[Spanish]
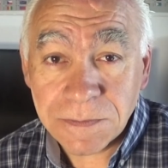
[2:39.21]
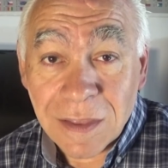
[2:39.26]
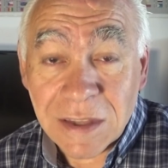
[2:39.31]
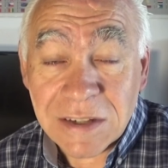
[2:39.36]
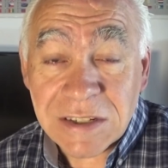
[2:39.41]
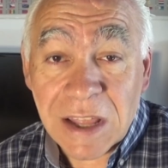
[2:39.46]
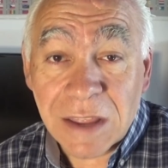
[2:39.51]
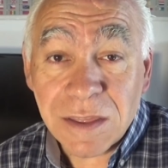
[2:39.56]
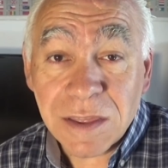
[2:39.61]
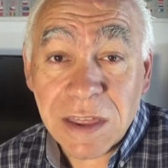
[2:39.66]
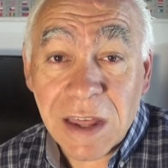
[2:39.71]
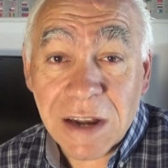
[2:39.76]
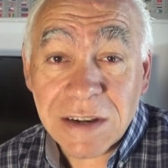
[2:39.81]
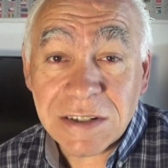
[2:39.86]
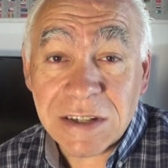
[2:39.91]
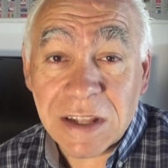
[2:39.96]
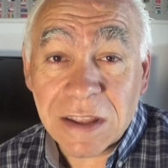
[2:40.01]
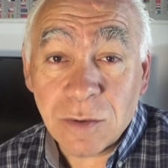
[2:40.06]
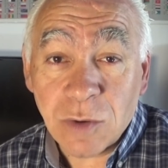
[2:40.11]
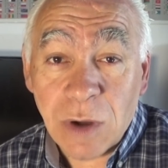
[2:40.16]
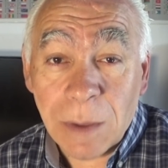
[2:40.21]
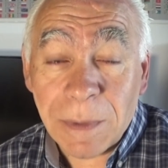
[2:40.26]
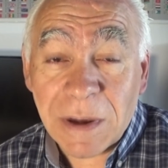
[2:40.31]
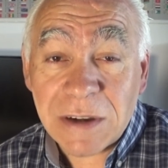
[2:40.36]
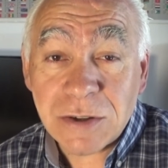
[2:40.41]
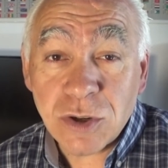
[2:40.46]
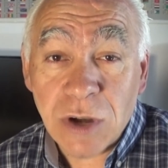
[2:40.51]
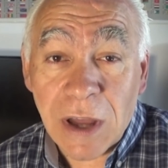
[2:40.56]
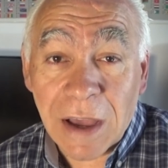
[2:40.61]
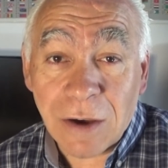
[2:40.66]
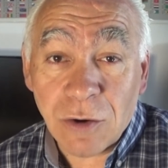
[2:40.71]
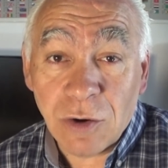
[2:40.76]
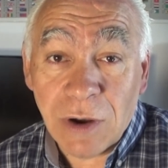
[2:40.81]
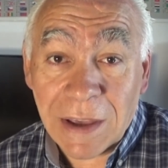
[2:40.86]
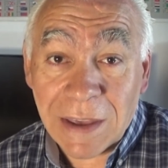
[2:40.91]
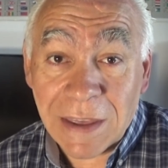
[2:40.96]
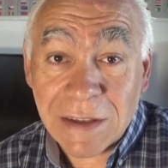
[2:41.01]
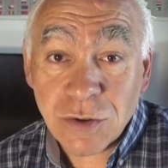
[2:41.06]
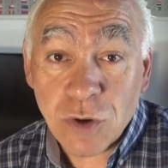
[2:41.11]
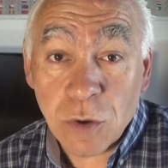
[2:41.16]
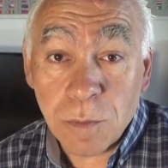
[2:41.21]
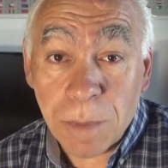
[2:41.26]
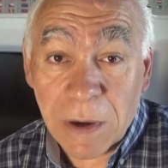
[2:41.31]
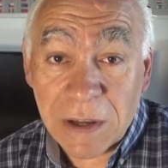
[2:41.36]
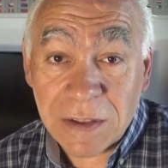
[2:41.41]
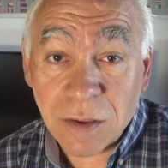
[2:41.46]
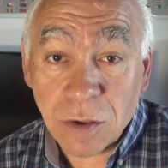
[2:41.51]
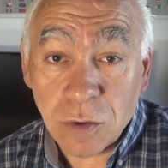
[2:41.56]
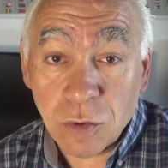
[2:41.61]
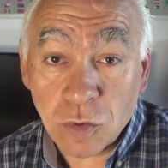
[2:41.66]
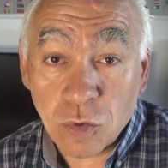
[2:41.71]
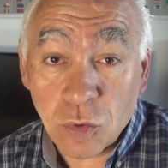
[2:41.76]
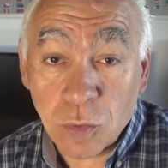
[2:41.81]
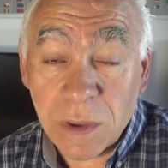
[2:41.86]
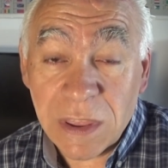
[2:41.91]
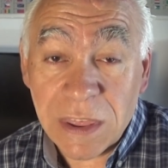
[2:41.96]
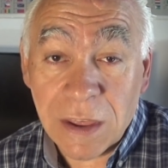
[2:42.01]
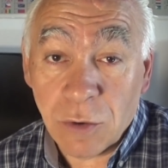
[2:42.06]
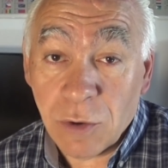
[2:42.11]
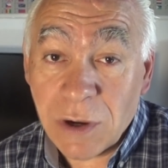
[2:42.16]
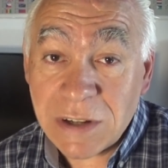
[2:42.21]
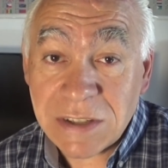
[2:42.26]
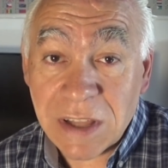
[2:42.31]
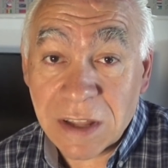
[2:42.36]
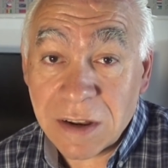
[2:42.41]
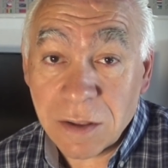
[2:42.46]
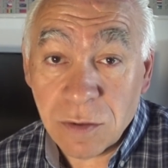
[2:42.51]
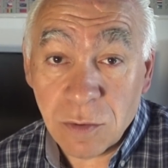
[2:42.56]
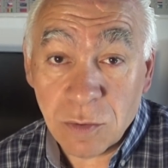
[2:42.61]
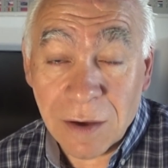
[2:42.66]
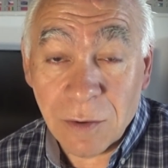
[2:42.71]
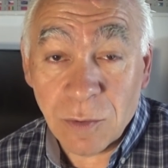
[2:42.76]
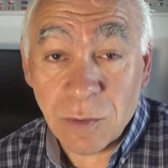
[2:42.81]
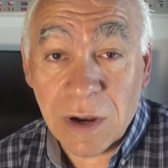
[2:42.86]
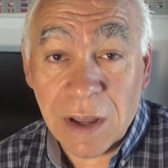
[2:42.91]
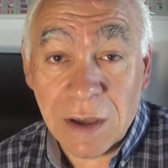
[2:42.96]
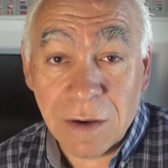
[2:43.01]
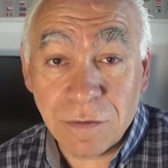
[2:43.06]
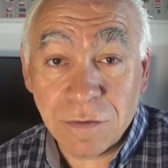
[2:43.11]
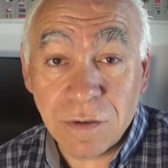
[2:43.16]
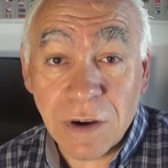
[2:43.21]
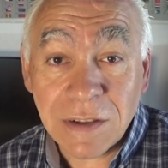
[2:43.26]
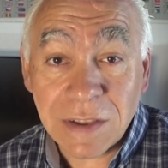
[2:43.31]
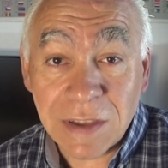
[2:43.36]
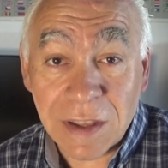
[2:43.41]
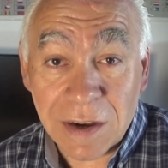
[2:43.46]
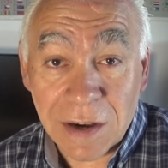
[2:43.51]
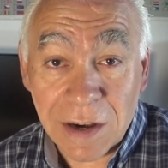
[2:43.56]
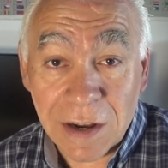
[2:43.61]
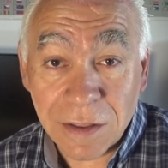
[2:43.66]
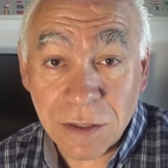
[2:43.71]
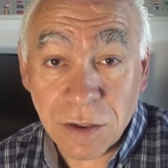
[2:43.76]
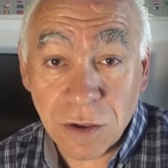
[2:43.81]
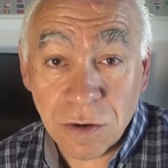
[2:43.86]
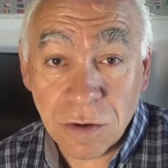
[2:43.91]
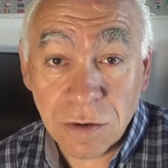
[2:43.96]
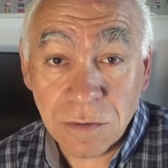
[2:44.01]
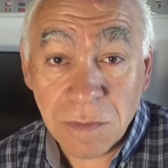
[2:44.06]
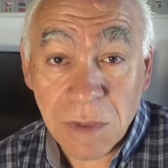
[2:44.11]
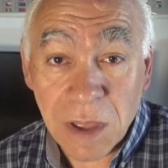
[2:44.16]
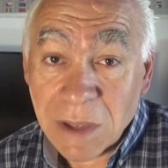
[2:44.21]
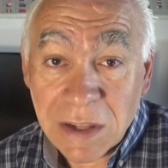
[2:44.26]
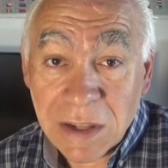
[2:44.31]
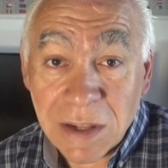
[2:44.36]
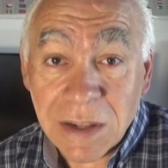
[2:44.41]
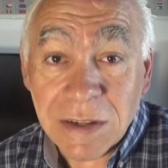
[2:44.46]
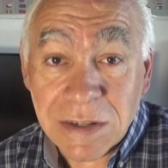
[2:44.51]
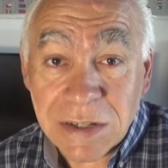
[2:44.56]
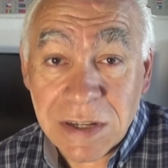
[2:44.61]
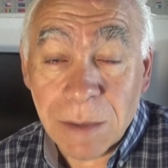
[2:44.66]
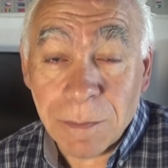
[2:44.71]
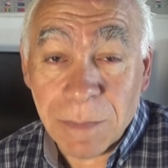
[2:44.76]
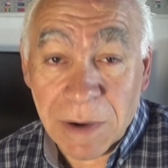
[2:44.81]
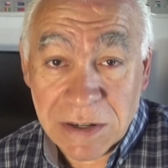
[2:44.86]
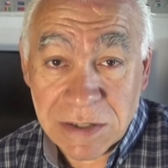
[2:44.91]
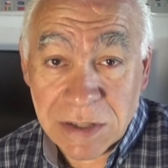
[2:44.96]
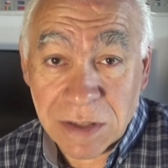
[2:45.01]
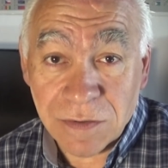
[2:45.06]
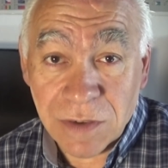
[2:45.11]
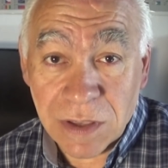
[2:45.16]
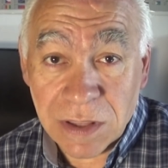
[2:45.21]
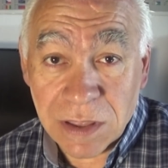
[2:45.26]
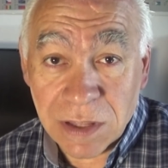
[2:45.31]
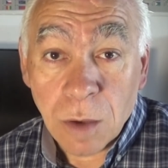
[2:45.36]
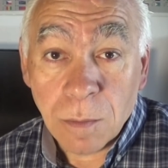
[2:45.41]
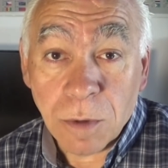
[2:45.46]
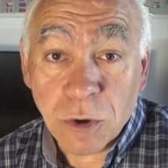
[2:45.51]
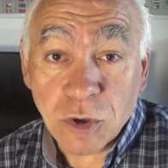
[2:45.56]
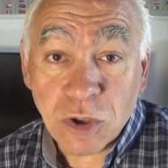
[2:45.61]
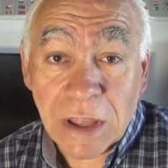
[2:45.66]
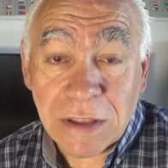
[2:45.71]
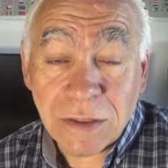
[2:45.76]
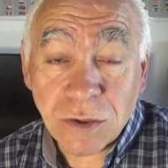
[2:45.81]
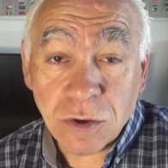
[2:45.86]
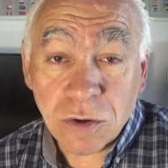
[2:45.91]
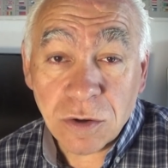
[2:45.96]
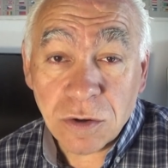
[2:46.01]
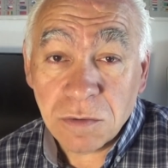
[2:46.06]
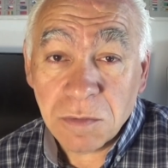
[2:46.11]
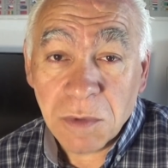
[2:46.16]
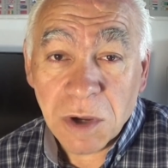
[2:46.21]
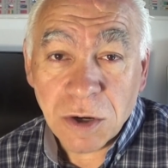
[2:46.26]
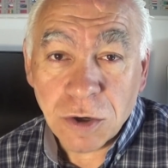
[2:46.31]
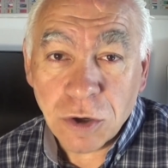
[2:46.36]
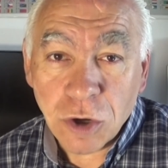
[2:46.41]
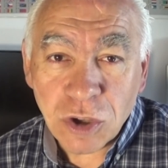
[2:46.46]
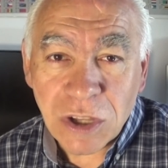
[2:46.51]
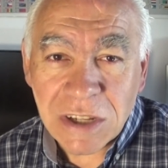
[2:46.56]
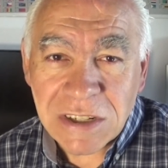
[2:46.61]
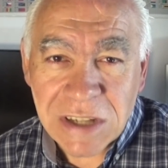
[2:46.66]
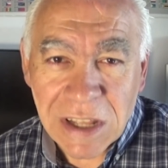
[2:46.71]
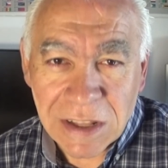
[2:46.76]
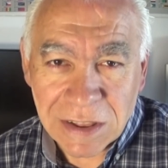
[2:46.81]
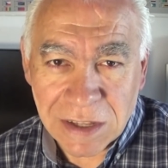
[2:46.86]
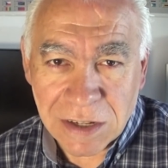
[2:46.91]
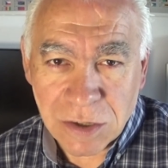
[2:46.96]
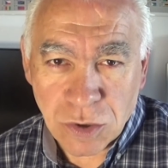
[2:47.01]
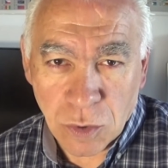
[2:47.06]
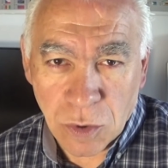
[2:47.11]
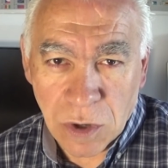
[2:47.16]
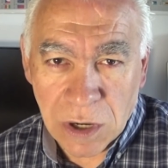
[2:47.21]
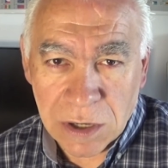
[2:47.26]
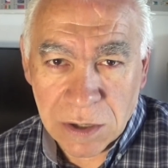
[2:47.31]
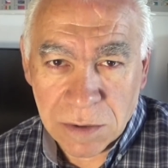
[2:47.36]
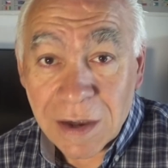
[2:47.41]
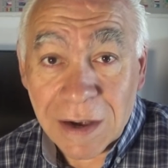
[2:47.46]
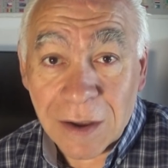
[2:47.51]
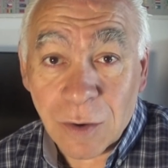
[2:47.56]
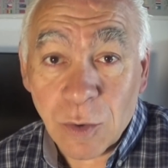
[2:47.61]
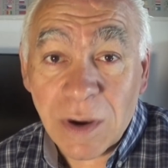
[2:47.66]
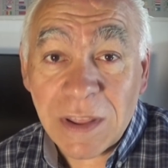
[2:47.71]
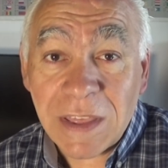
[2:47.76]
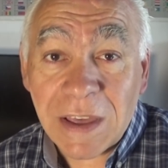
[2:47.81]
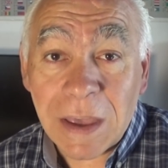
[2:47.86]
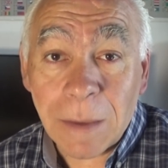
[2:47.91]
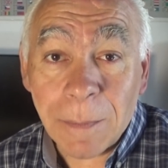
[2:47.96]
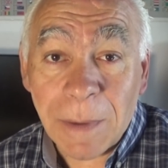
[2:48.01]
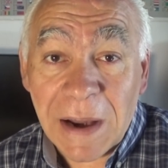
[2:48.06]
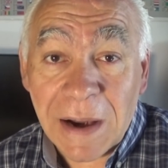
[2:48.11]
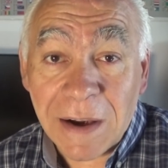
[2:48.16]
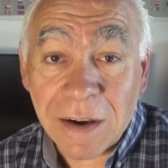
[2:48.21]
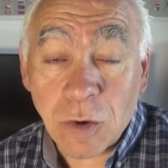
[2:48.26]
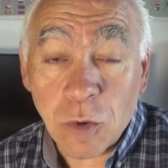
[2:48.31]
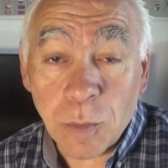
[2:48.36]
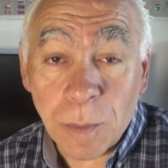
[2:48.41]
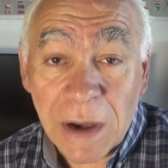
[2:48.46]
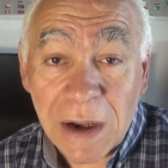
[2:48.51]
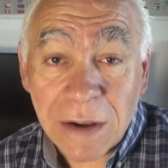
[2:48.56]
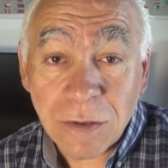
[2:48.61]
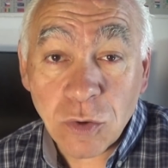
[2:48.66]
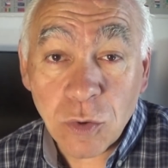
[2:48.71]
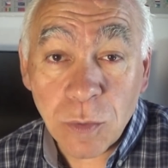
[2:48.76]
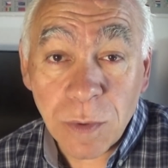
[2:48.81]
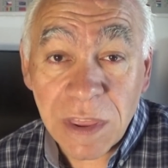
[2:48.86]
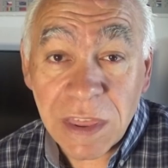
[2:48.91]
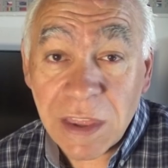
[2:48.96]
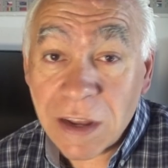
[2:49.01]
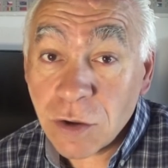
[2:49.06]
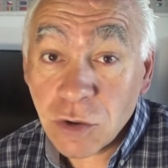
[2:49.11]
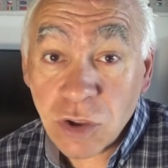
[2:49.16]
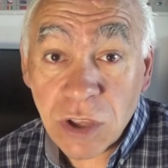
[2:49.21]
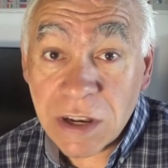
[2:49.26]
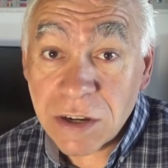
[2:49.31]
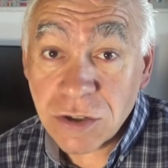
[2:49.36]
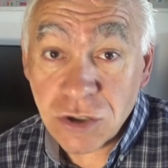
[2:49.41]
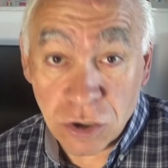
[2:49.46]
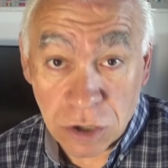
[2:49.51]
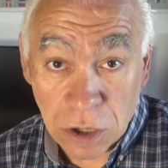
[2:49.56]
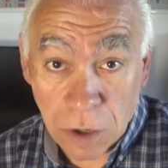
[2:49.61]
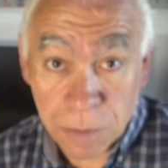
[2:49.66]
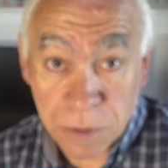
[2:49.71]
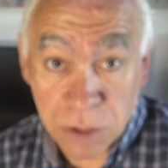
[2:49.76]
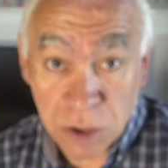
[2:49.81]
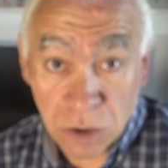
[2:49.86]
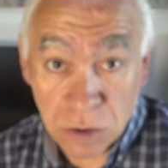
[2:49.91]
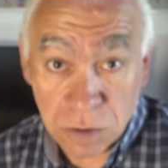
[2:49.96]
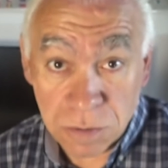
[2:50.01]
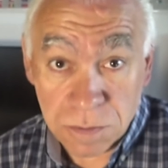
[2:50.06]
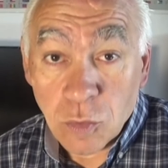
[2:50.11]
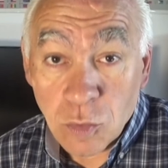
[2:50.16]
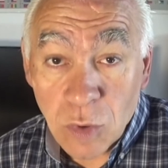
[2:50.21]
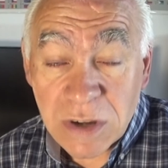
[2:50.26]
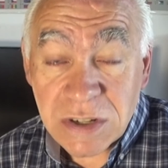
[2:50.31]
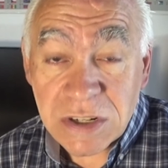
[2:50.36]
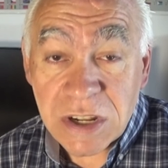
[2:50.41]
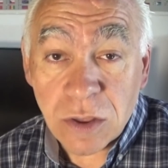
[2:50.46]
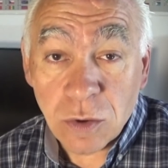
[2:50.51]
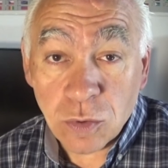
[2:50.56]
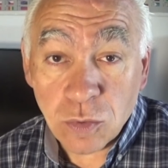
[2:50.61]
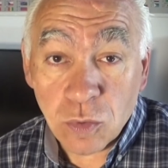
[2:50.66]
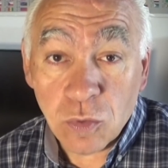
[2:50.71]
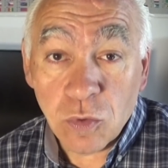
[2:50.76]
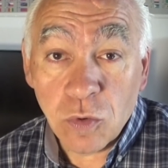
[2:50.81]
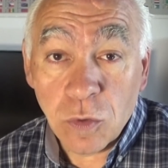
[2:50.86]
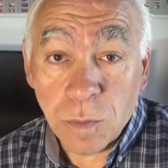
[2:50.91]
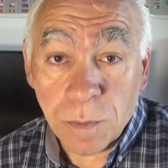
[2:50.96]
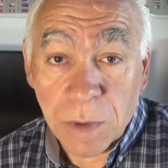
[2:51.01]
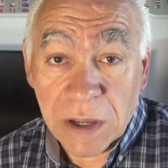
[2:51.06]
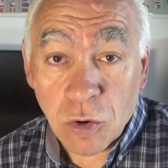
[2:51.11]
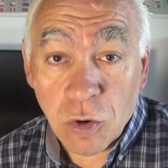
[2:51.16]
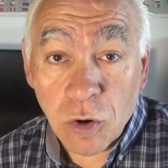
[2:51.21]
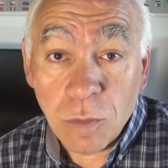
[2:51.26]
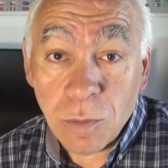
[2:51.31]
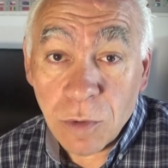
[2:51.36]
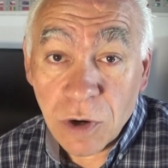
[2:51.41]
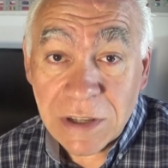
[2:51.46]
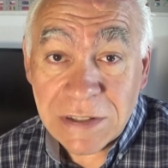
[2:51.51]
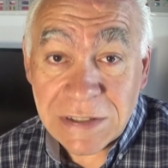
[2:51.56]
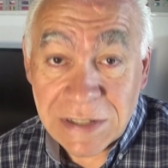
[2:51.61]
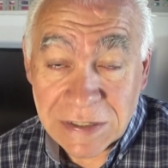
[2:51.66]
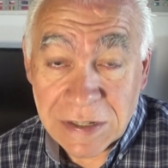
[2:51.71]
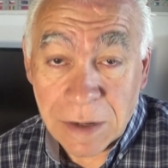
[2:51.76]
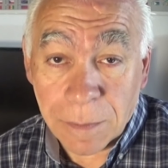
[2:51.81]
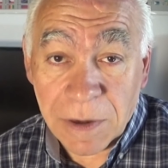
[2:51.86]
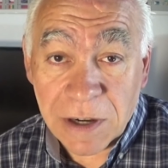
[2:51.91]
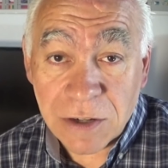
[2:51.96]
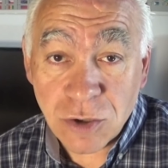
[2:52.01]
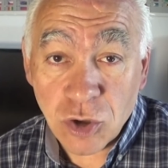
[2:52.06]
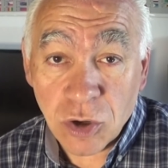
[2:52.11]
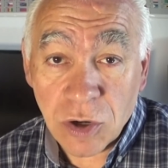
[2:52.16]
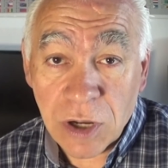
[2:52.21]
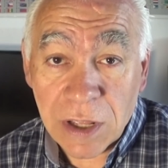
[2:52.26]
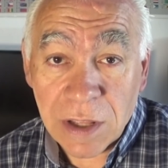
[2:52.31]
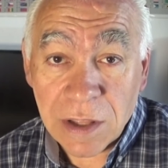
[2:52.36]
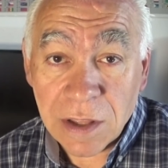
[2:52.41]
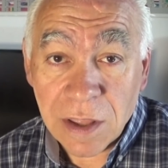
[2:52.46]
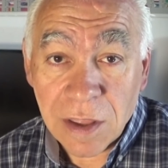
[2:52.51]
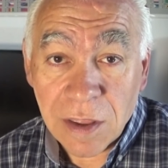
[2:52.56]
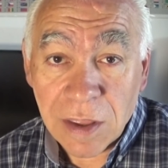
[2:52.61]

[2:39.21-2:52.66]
Distanciarse de una persona con la que has compartido tu vida o has tenido una fuerte relación siempre es difícil. Por tanto, no te sientas cruel. Recuerda que para recuperar tu vida no tienes otra opción. No ha sido tu culpa. ¿Cómo es esa persona?